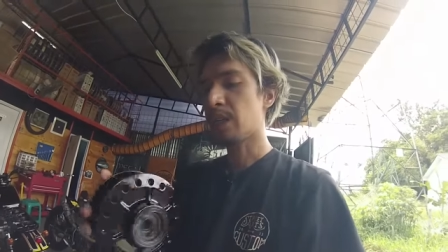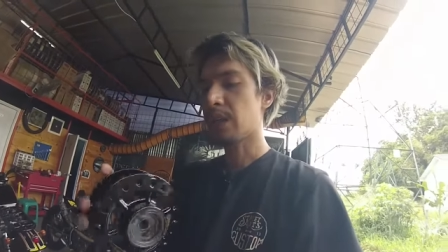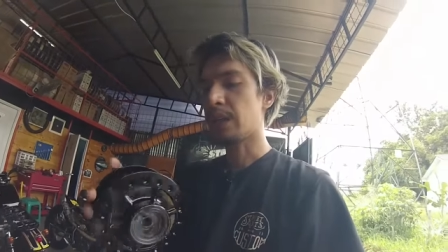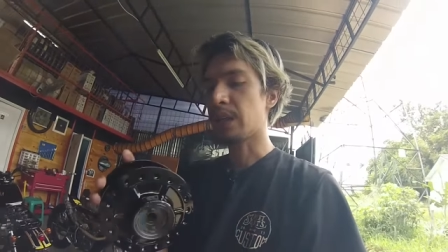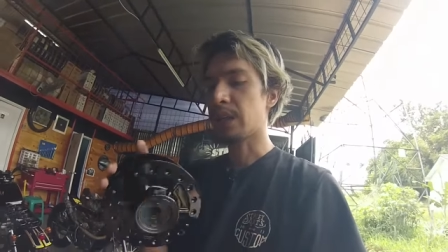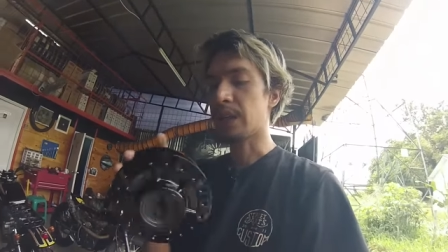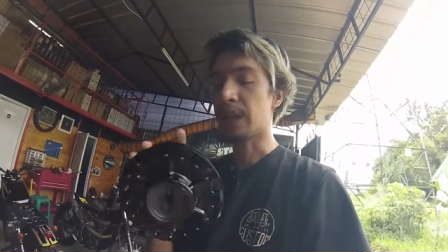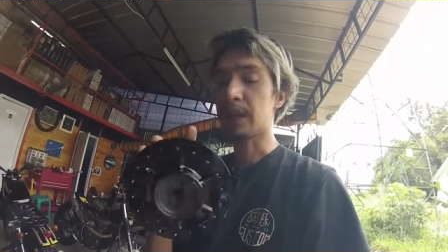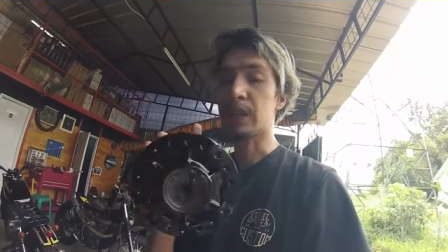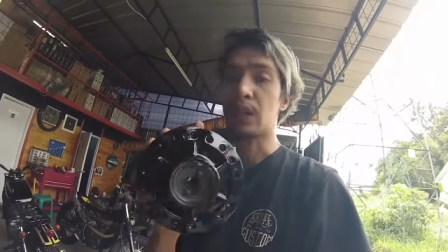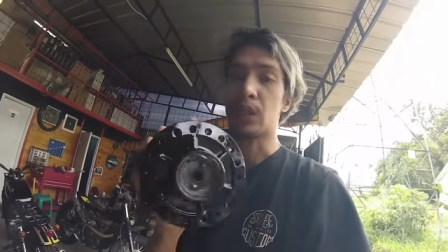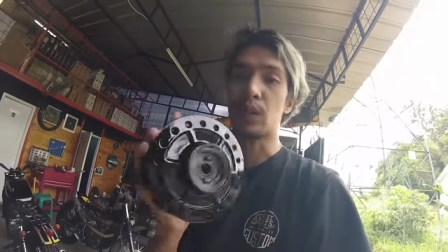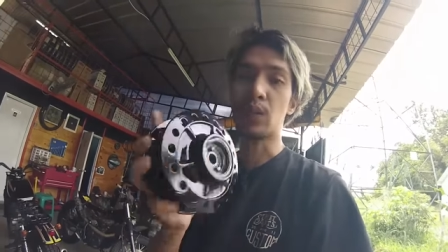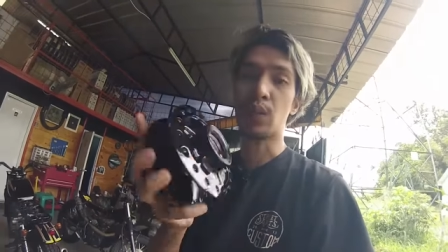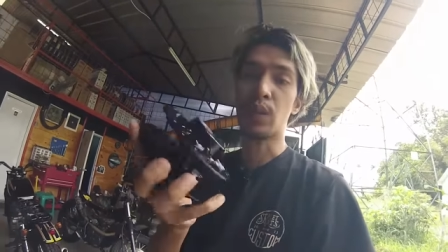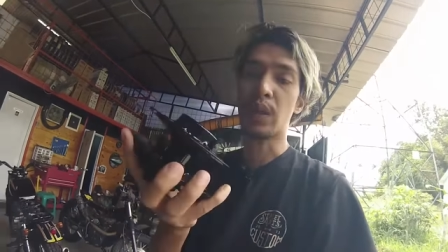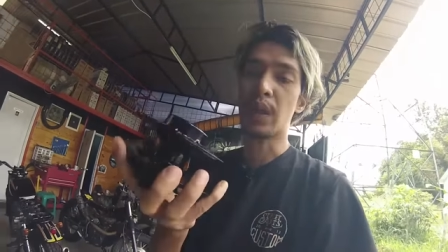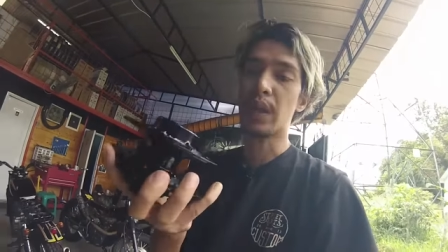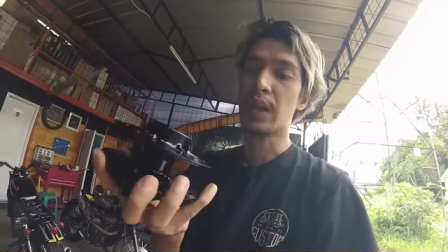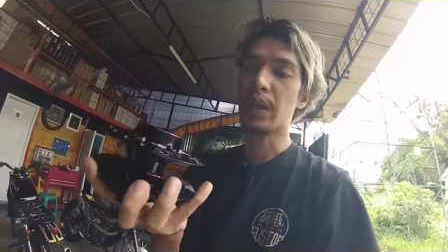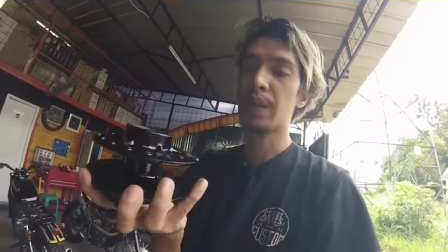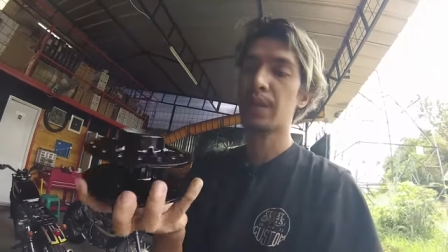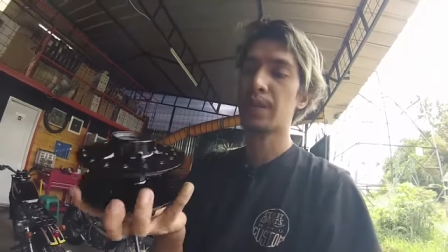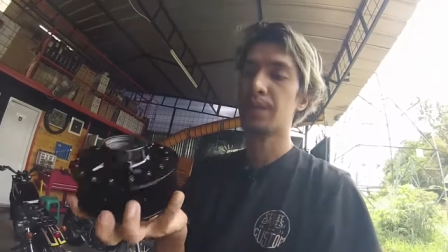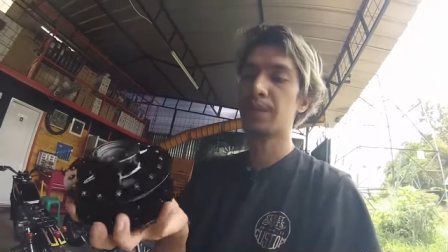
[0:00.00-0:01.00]
kita cat
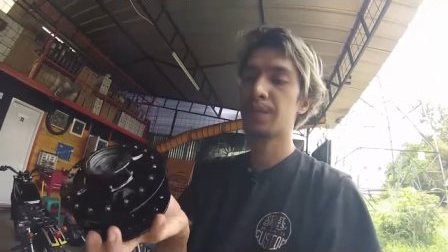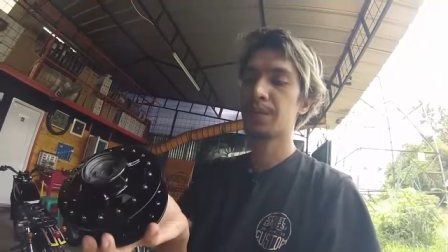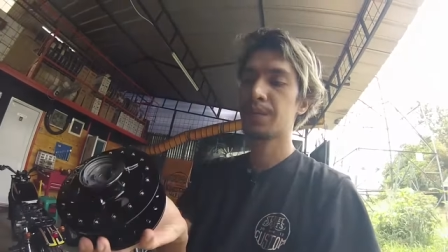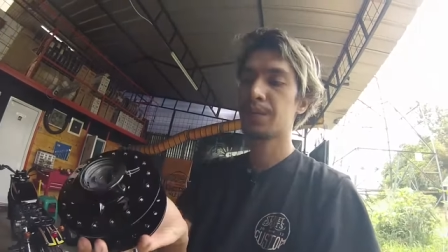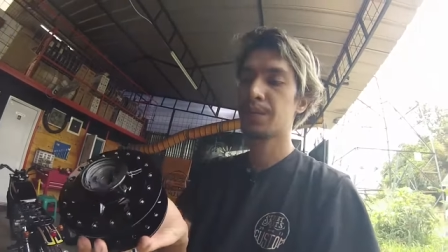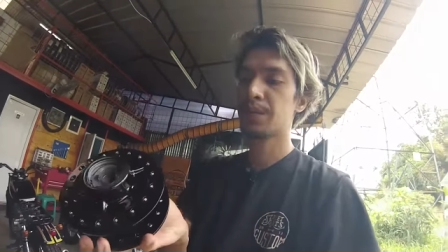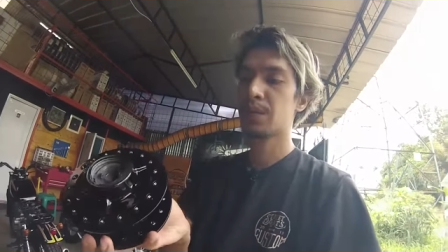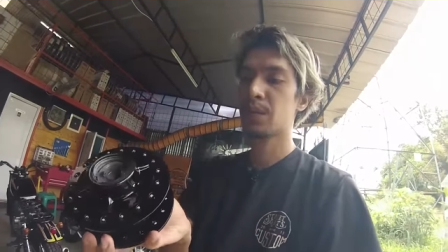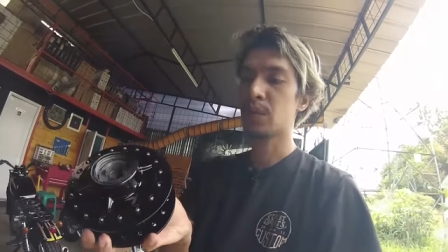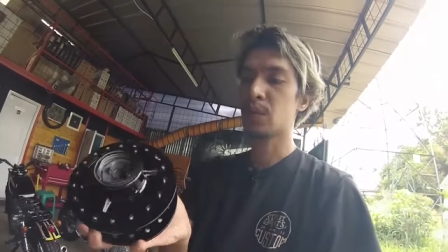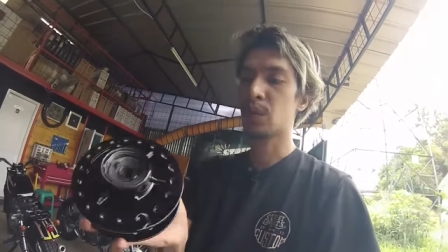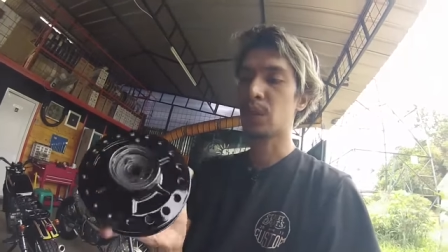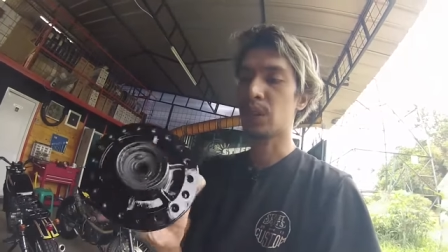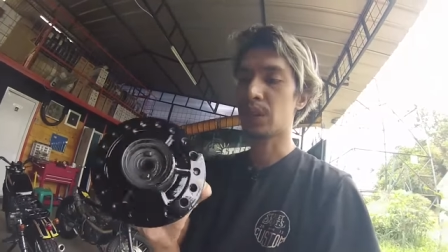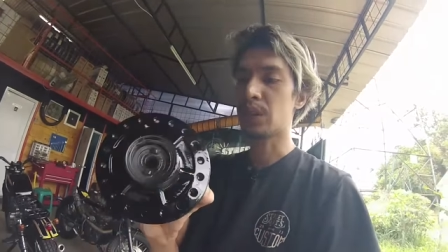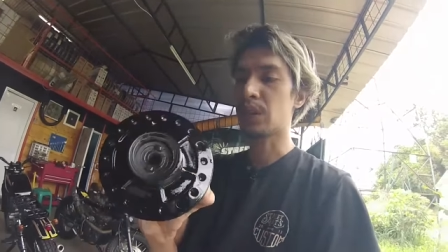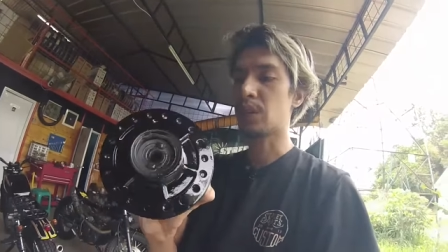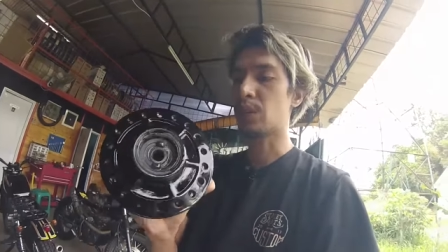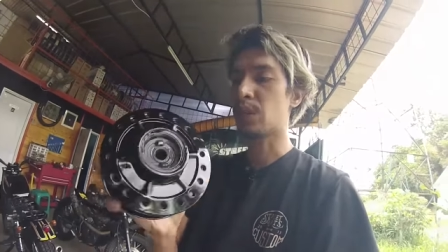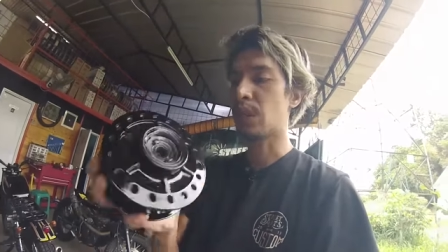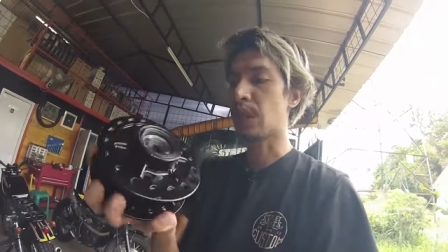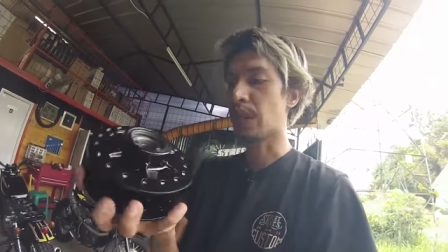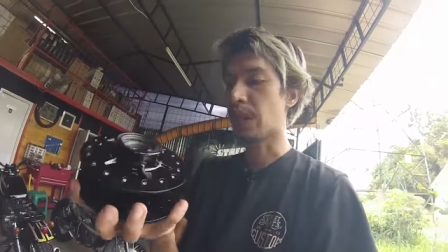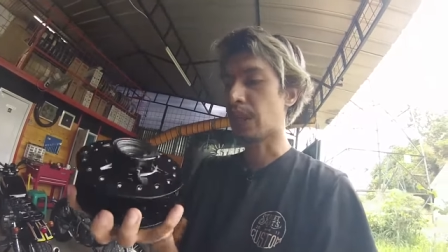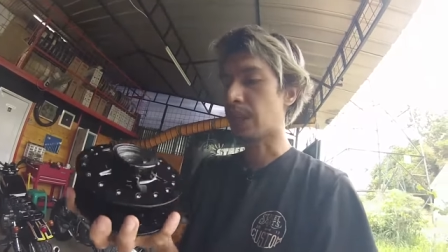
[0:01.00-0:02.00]
ulang udah
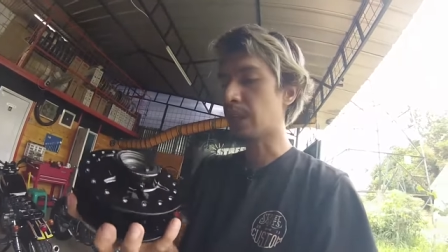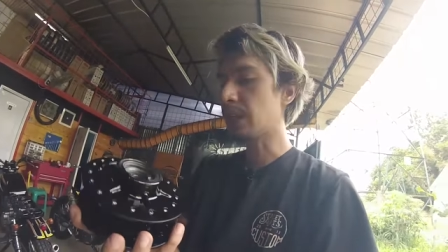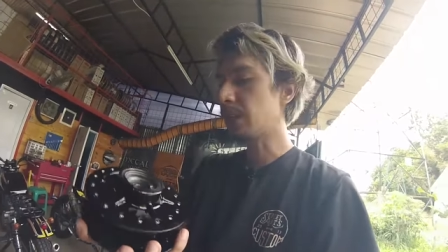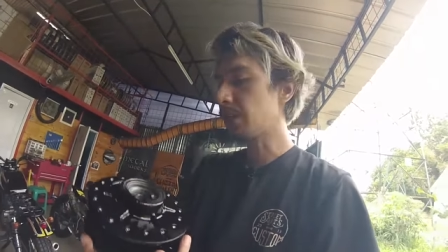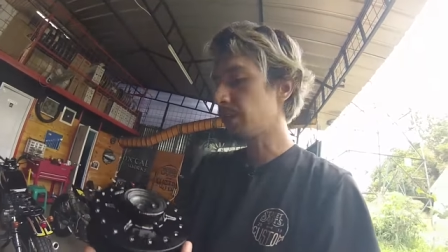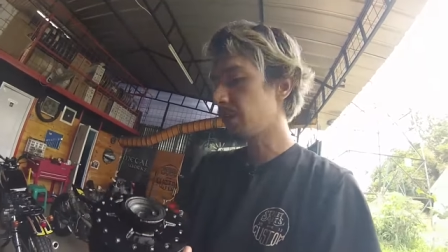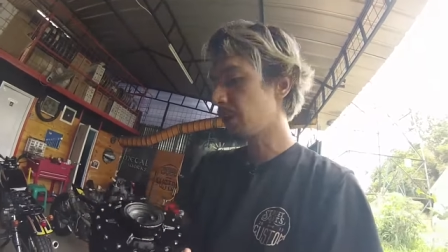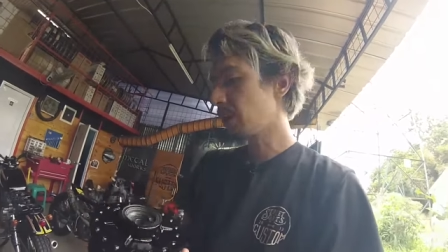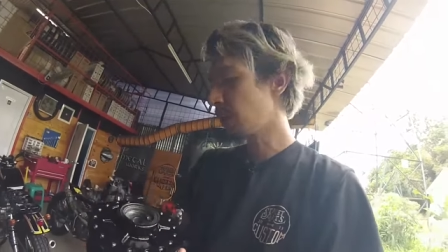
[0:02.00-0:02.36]
udah kering